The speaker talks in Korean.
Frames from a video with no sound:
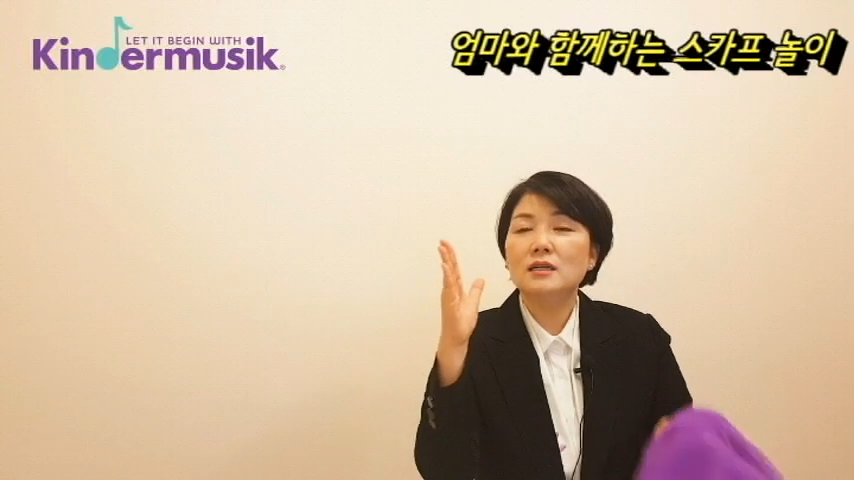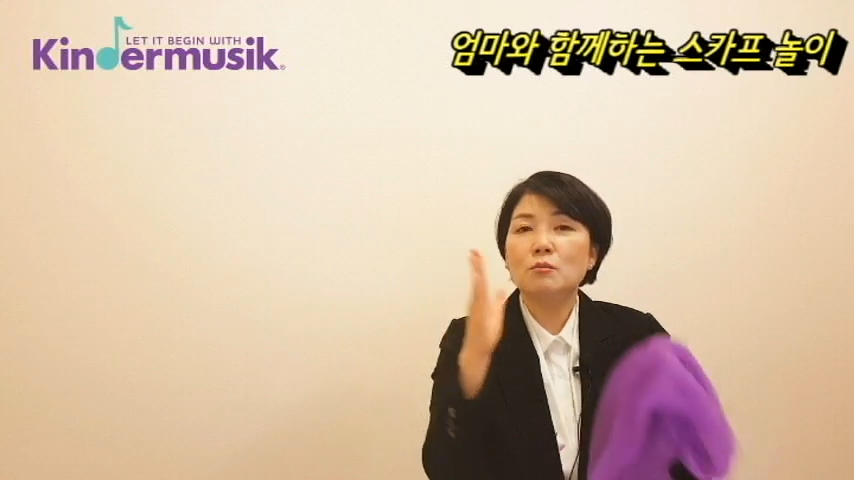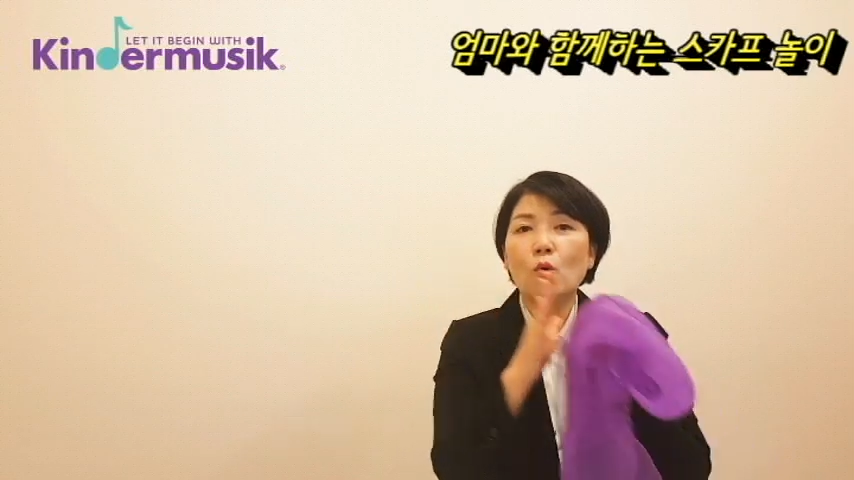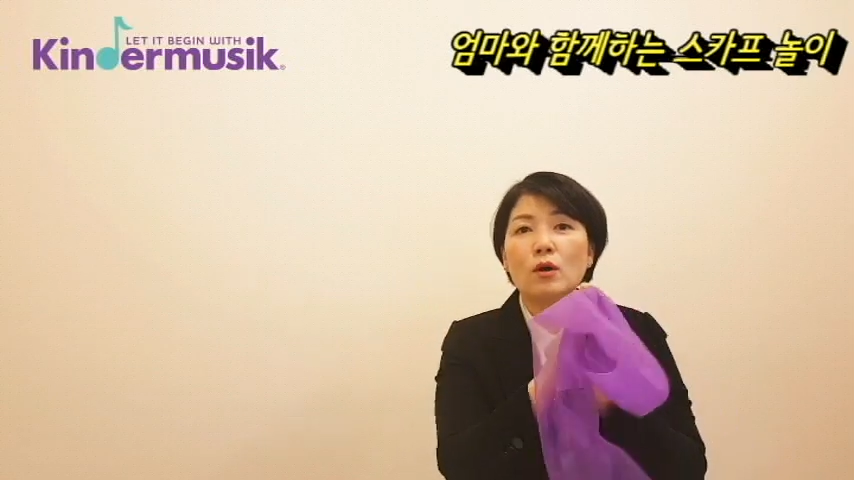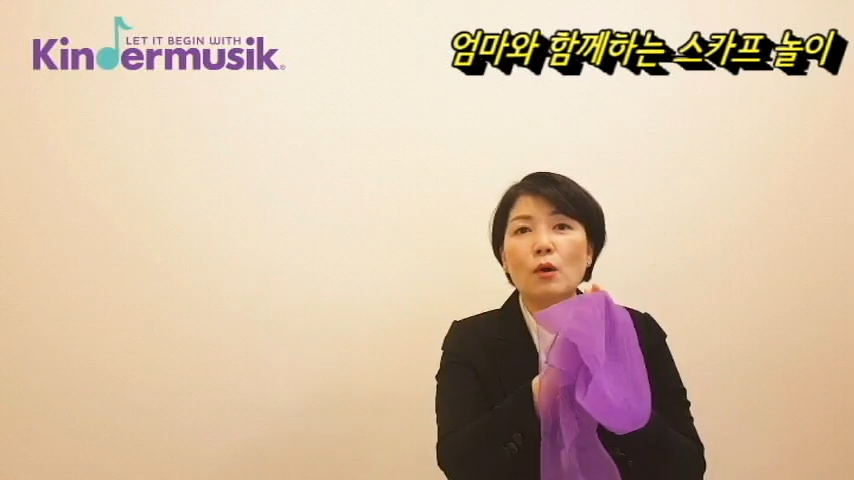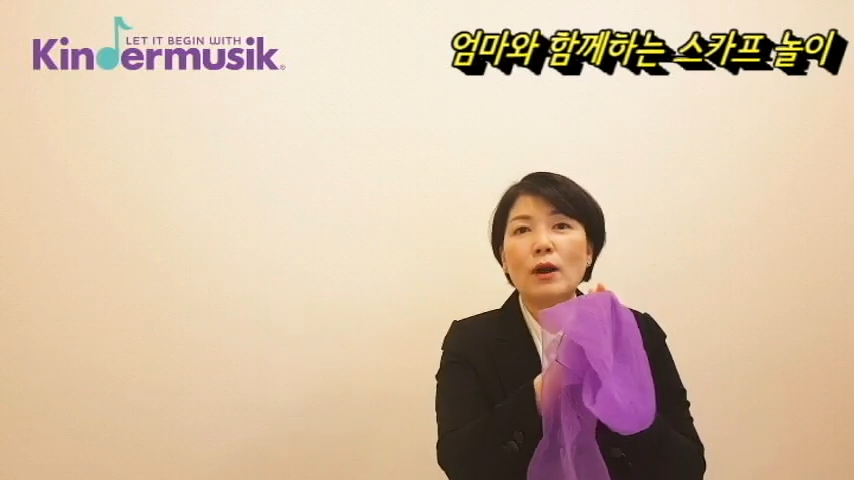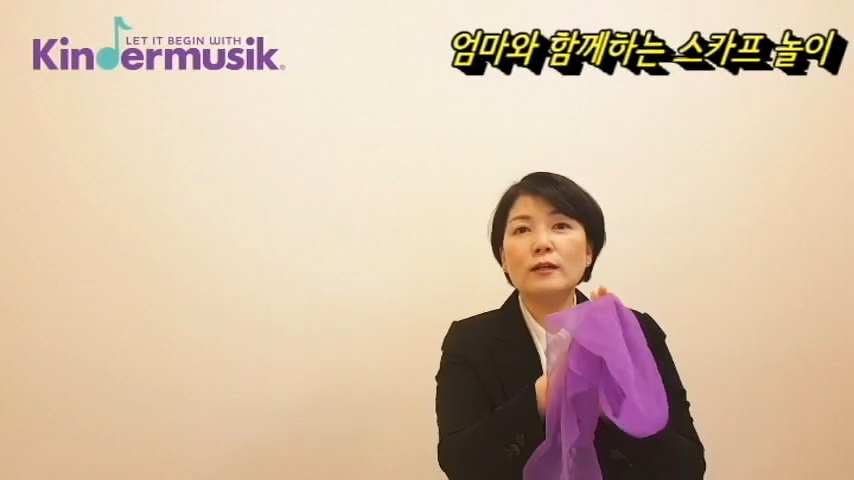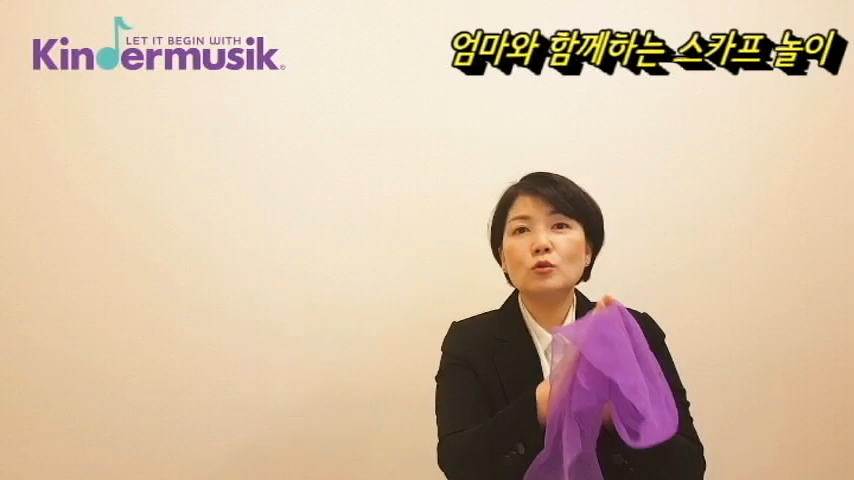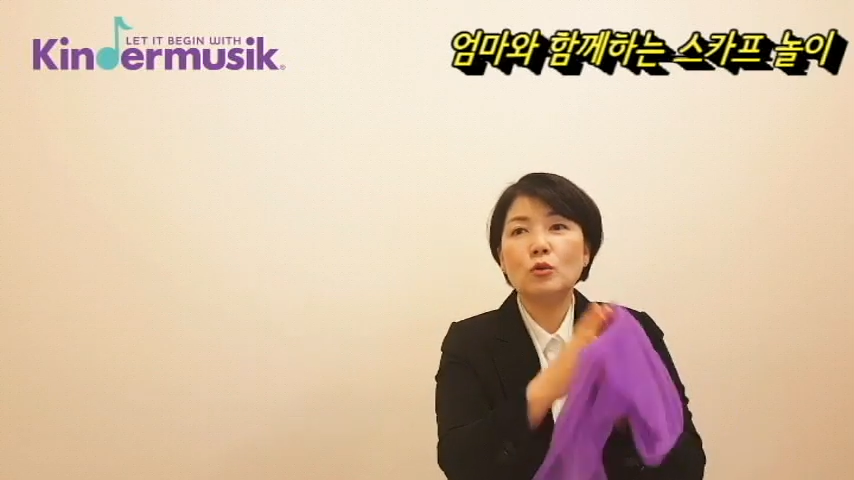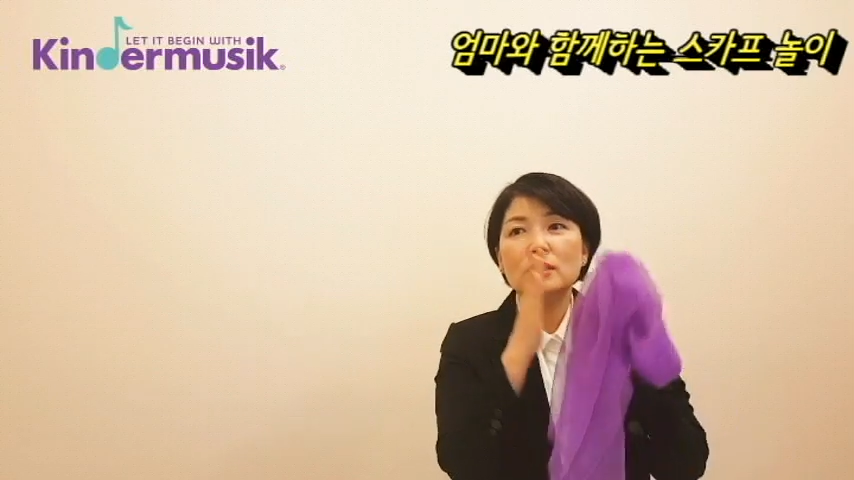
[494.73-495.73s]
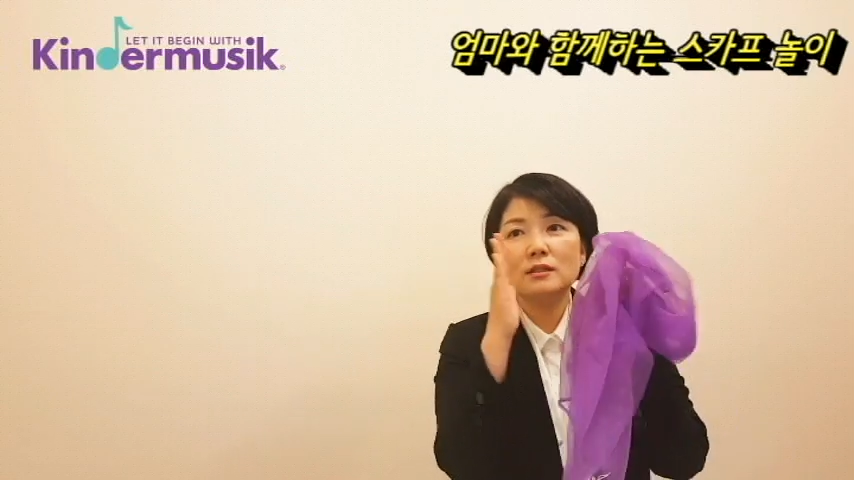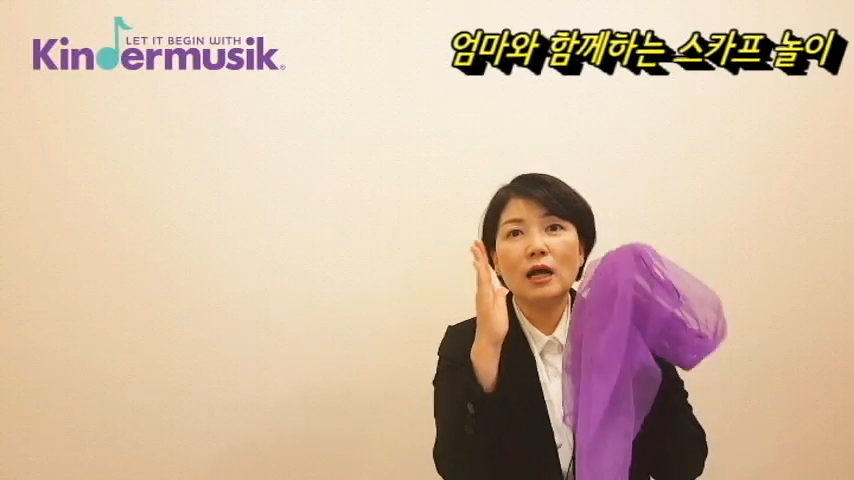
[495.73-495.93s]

뭔가 활동을